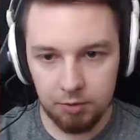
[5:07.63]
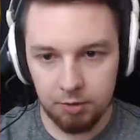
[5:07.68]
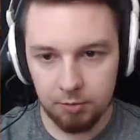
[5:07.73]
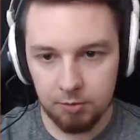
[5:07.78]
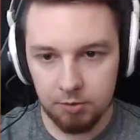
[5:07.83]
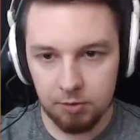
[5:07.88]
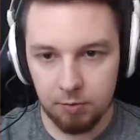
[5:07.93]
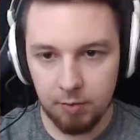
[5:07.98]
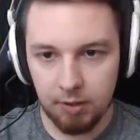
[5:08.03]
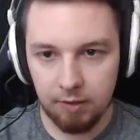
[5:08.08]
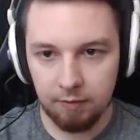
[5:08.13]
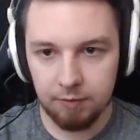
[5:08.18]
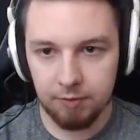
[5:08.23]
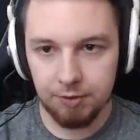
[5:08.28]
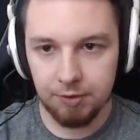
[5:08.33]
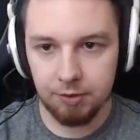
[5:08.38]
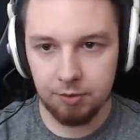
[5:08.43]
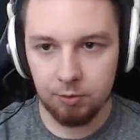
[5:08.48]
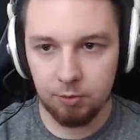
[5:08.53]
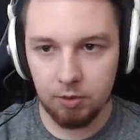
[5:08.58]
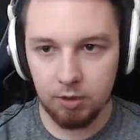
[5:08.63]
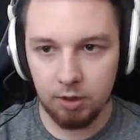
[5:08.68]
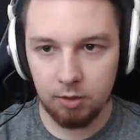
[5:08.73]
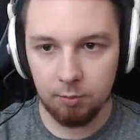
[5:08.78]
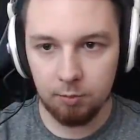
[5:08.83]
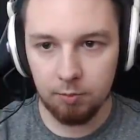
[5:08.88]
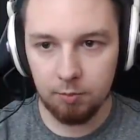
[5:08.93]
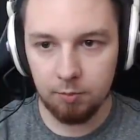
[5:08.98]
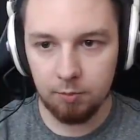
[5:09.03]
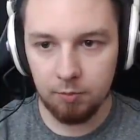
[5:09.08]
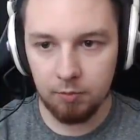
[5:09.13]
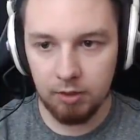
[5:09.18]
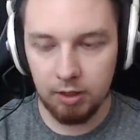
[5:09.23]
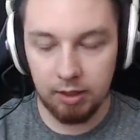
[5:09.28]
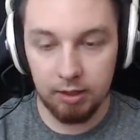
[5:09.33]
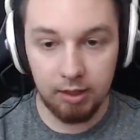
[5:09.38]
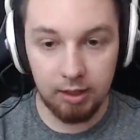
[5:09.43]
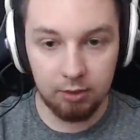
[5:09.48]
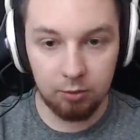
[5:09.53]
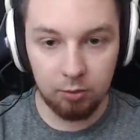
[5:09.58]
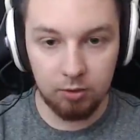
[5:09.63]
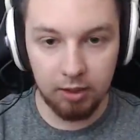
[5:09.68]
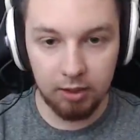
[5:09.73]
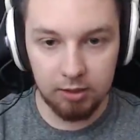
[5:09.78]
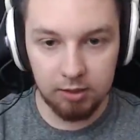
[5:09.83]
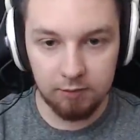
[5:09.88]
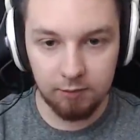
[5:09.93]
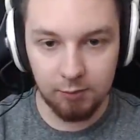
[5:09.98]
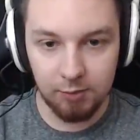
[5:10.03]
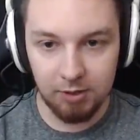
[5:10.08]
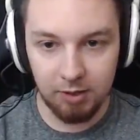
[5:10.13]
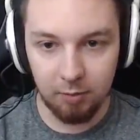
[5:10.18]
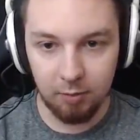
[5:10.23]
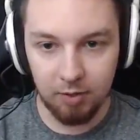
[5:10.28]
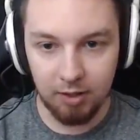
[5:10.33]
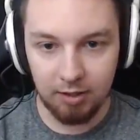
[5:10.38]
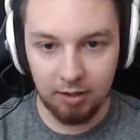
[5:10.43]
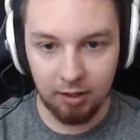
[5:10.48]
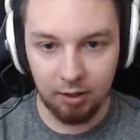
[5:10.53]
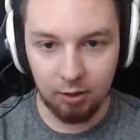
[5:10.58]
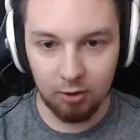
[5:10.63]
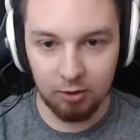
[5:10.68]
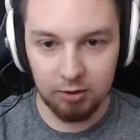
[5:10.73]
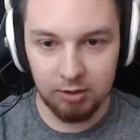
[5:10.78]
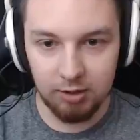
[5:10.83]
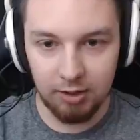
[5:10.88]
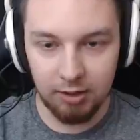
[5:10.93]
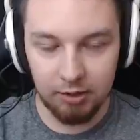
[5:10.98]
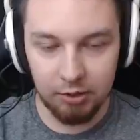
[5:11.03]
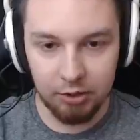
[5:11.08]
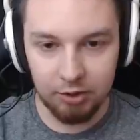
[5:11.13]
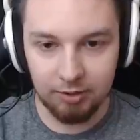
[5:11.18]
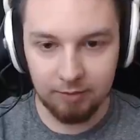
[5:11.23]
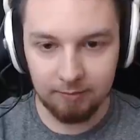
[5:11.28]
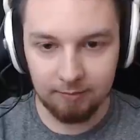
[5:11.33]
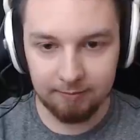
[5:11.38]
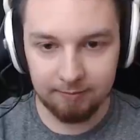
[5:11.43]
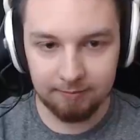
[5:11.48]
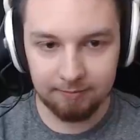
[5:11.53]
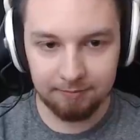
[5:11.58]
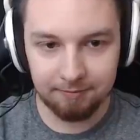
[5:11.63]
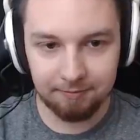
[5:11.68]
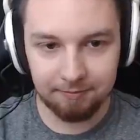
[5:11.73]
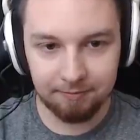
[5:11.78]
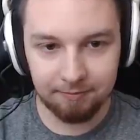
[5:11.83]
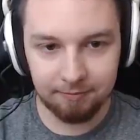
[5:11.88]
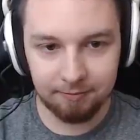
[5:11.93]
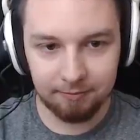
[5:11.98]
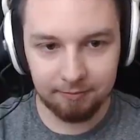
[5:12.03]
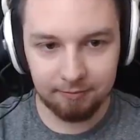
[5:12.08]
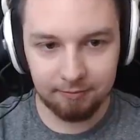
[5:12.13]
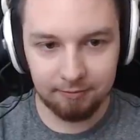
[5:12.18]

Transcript: Możemy sprawdzić. Tutaj... A nie, tutaj jest wózek, pa, tak o, leży. No,